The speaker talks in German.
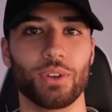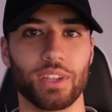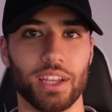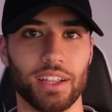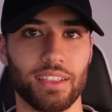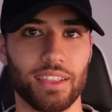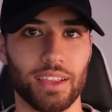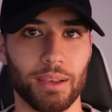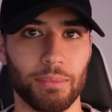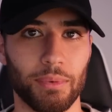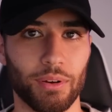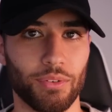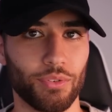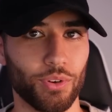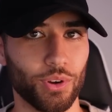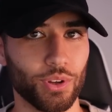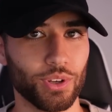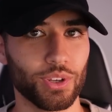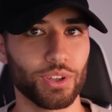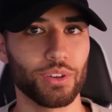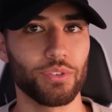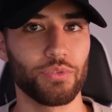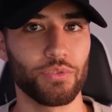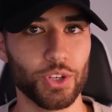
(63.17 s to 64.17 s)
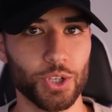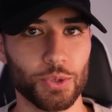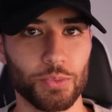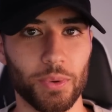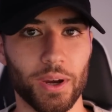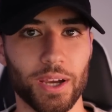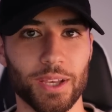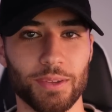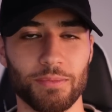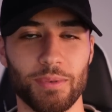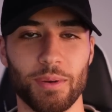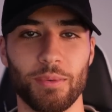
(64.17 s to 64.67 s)
Und jetzt aber Freunde, viel
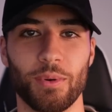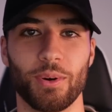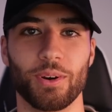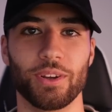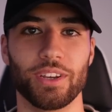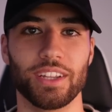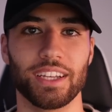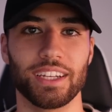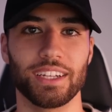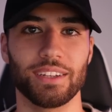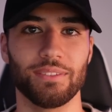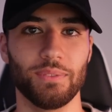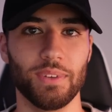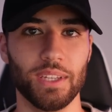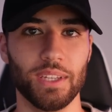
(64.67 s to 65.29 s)
Spaß beim heutigen